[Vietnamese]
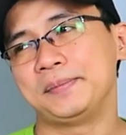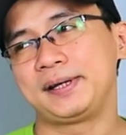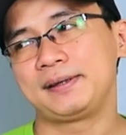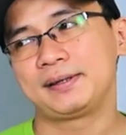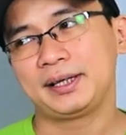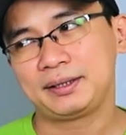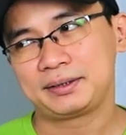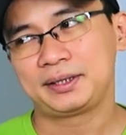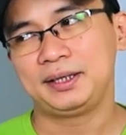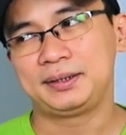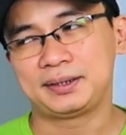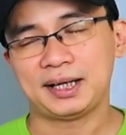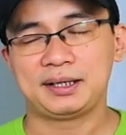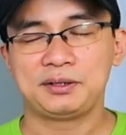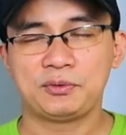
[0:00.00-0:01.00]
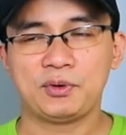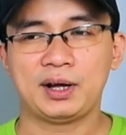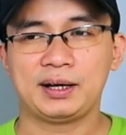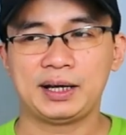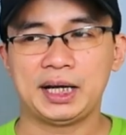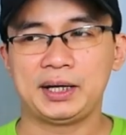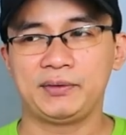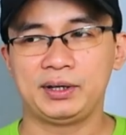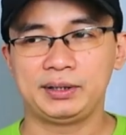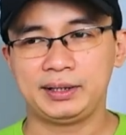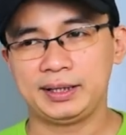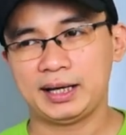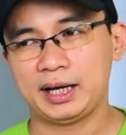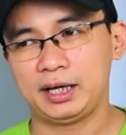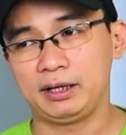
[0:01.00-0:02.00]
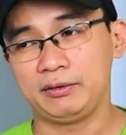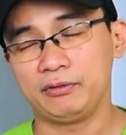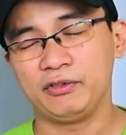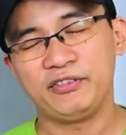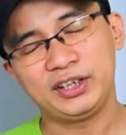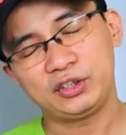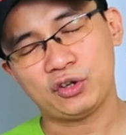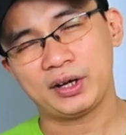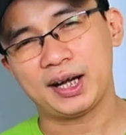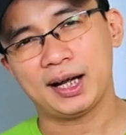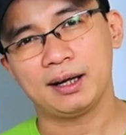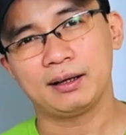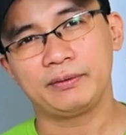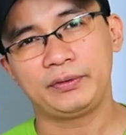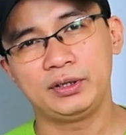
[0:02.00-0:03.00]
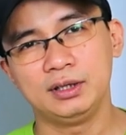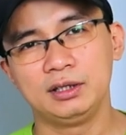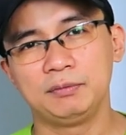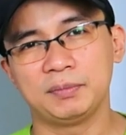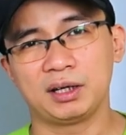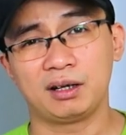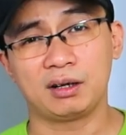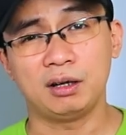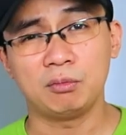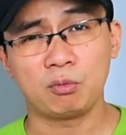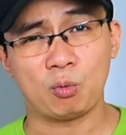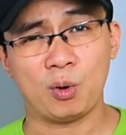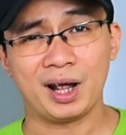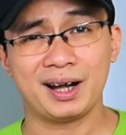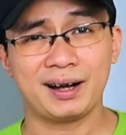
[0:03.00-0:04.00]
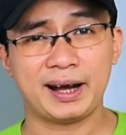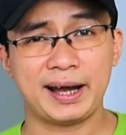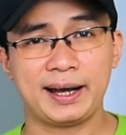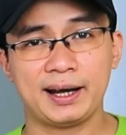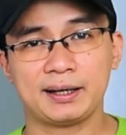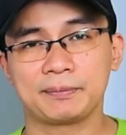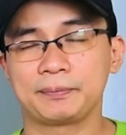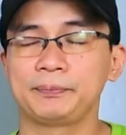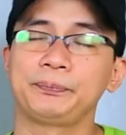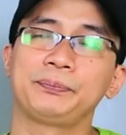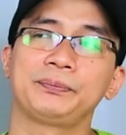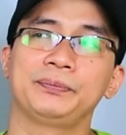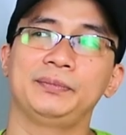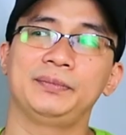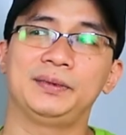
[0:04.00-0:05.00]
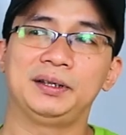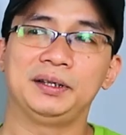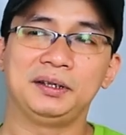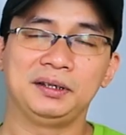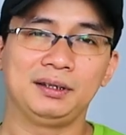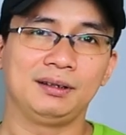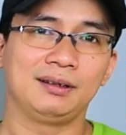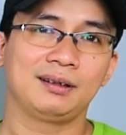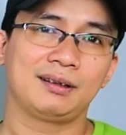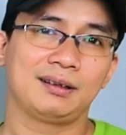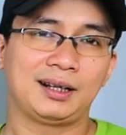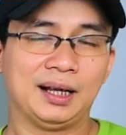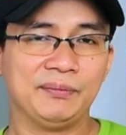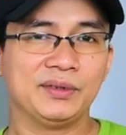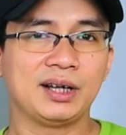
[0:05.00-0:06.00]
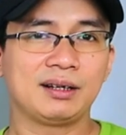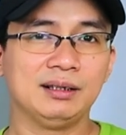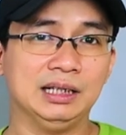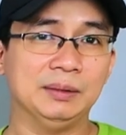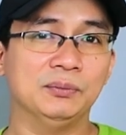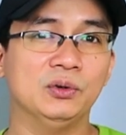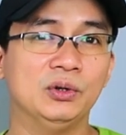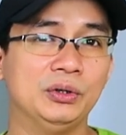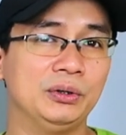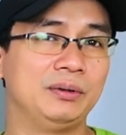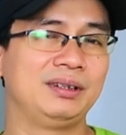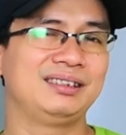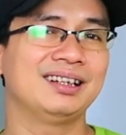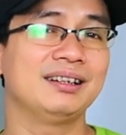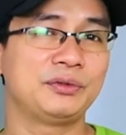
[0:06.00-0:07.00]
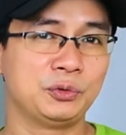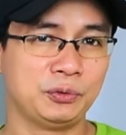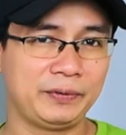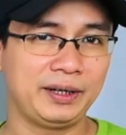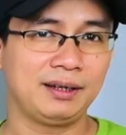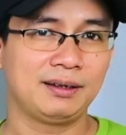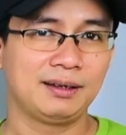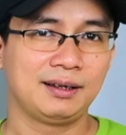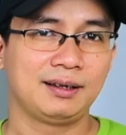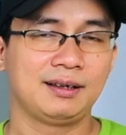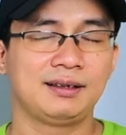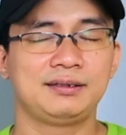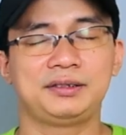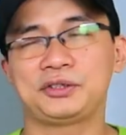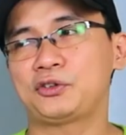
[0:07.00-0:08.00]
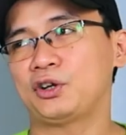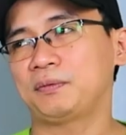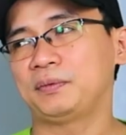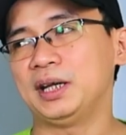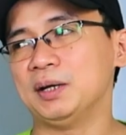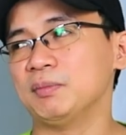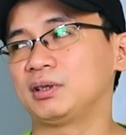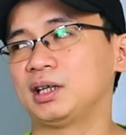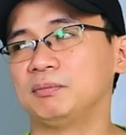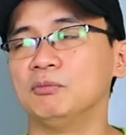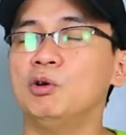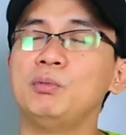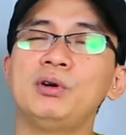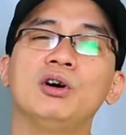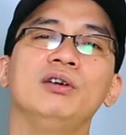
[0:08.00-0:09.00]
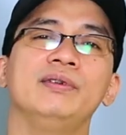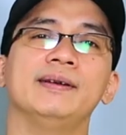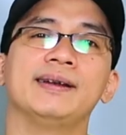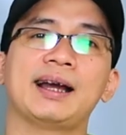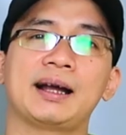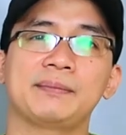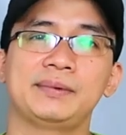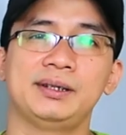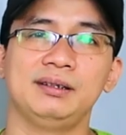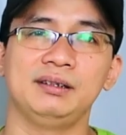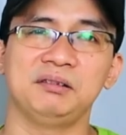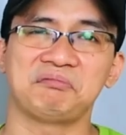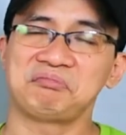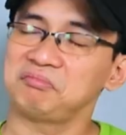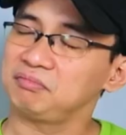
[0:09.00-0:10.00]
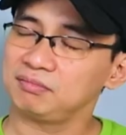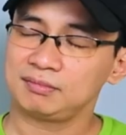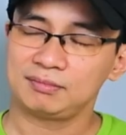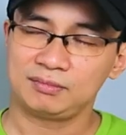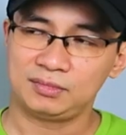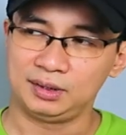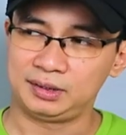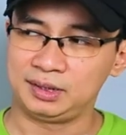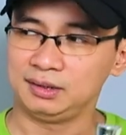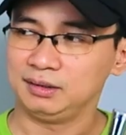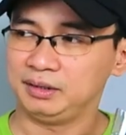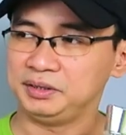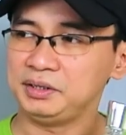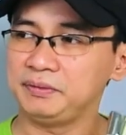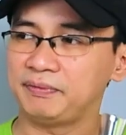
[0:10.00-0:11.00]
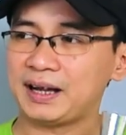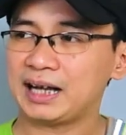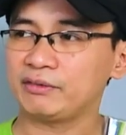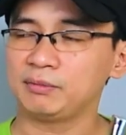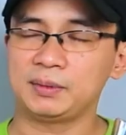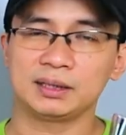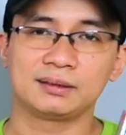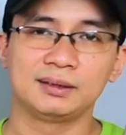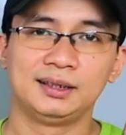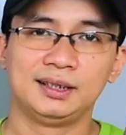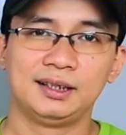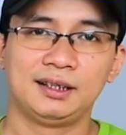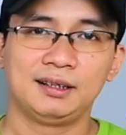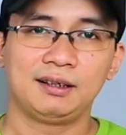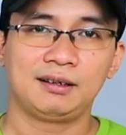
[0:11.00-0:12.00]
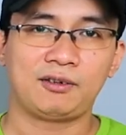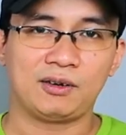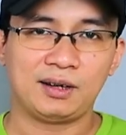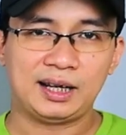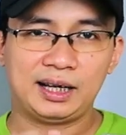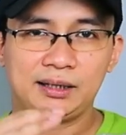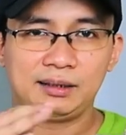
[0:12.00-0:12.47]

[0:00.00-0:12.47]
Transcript: mình thích xịt chai nước hoa này vào những ngày vẫn có nắng nhưng mà nó không quá là gay gắt thì cảm giác người mùi rất là thú vị chứ còn để mà tầm 40 độ Việt Nam thì thực sự là như vã vào mặt còn